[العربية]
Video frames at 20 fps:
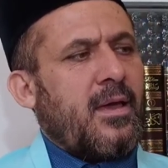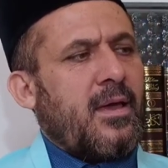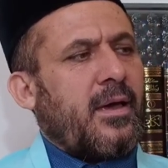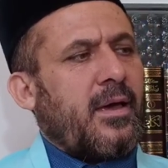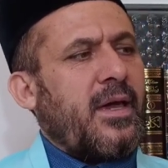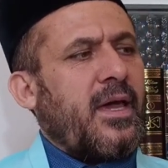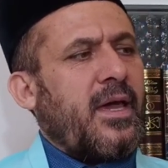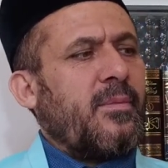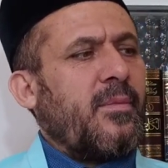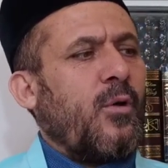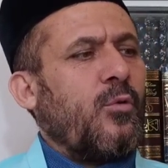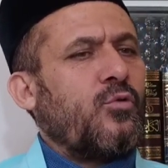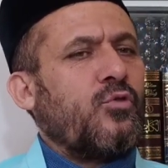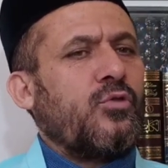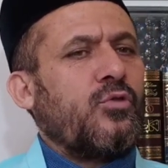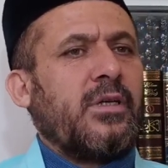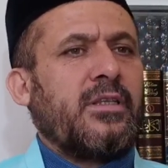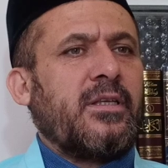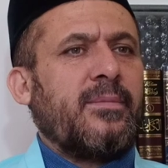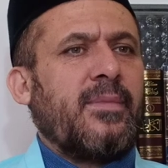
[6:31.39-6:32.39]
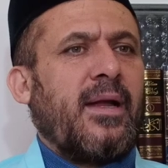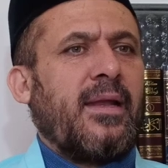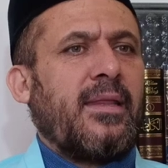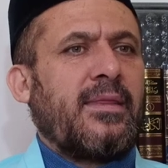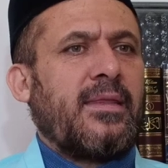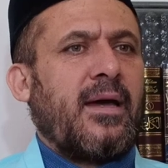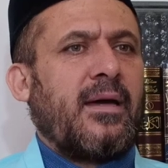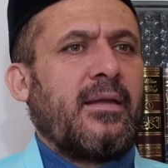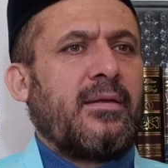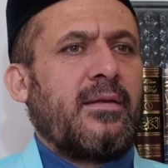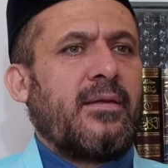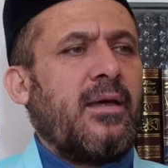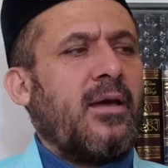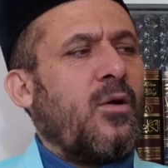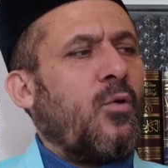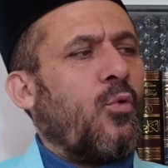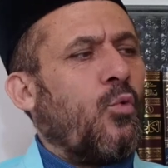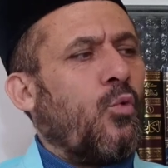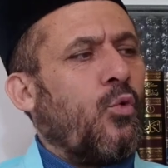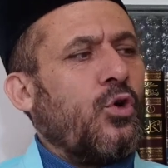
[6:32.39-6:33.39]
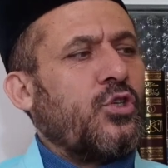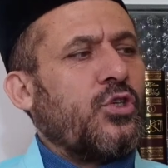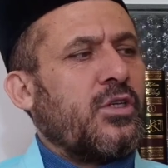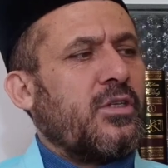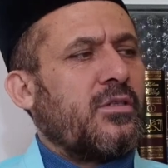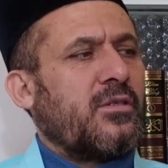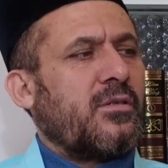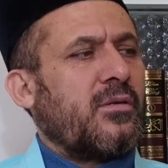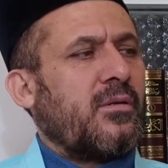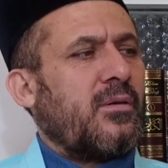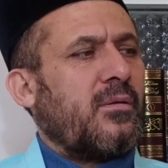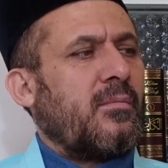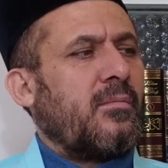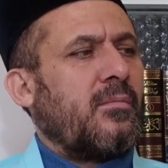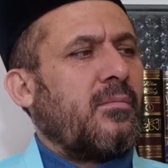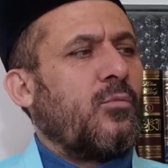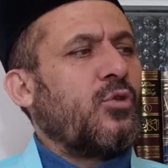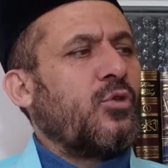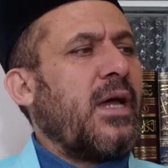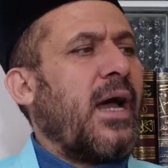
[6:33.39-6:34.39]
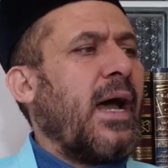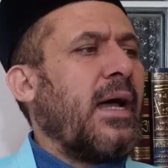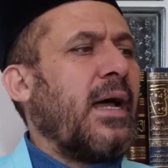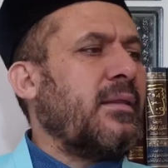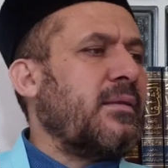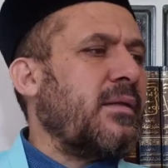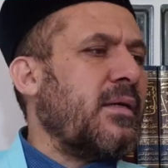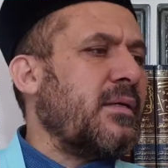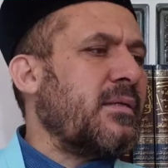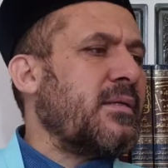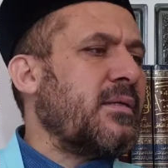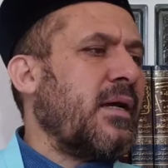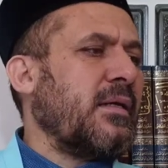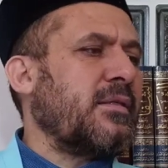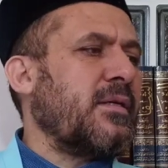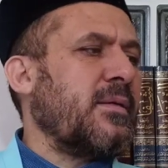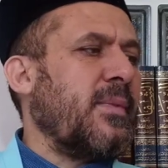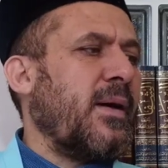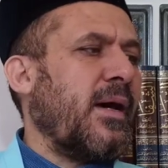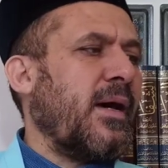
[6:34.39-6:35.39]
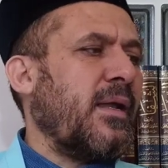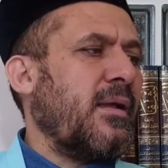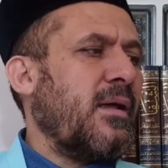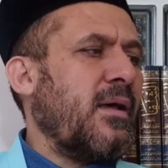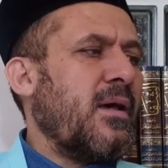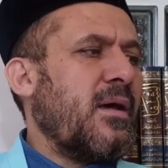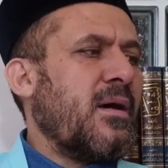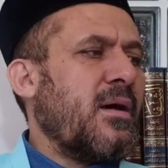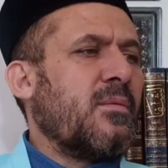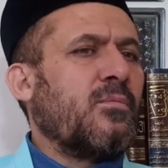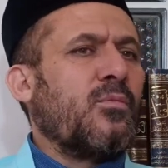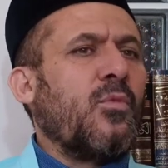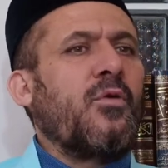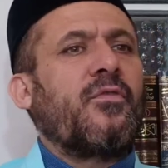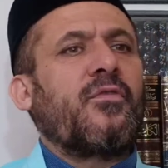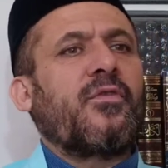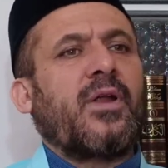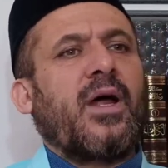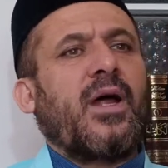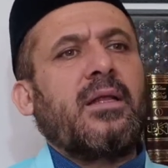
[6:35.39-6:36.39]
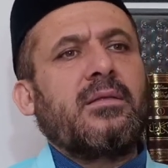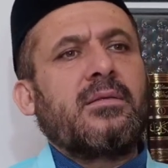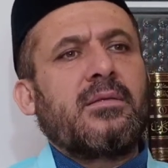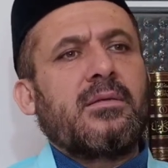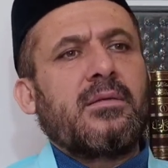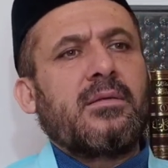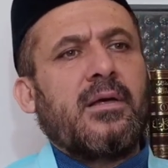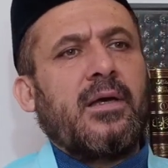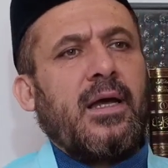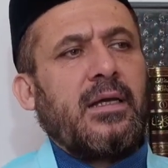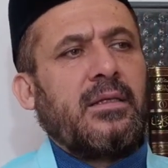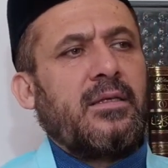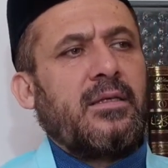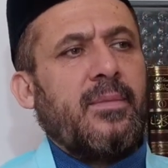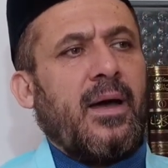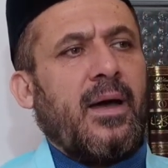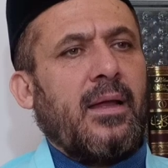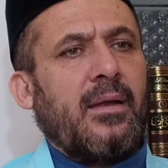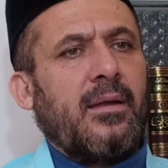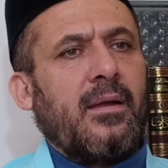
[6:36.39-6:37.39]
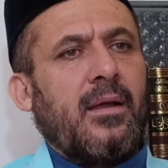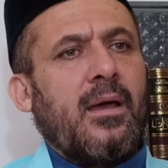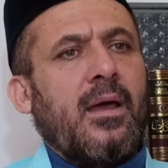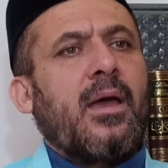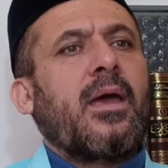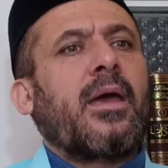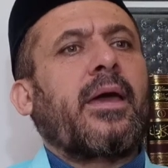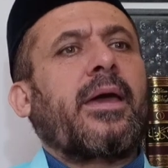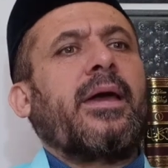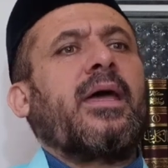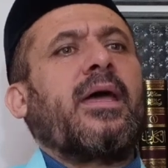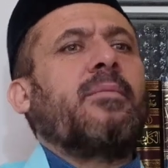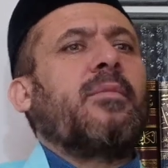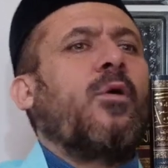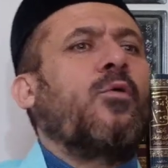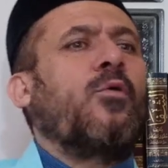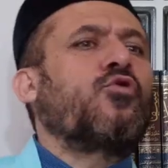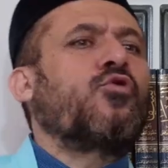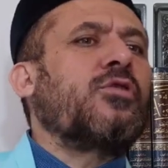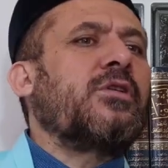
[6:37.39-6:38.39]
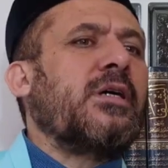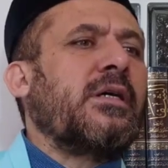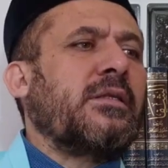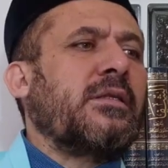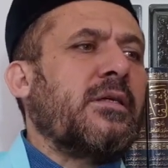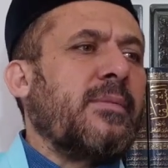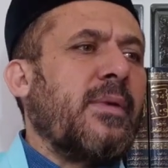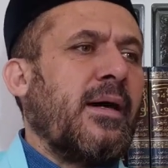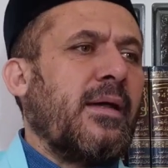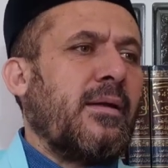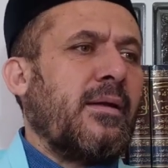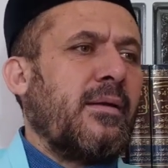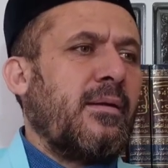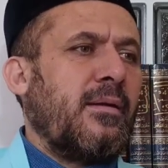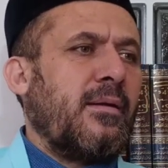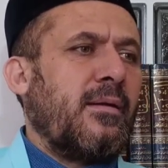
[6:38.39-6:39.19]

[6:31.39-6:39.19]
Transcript: غير موجود احتمال ثاني وجد متعدد احتمال مفرد احتمال غير موجود احتمال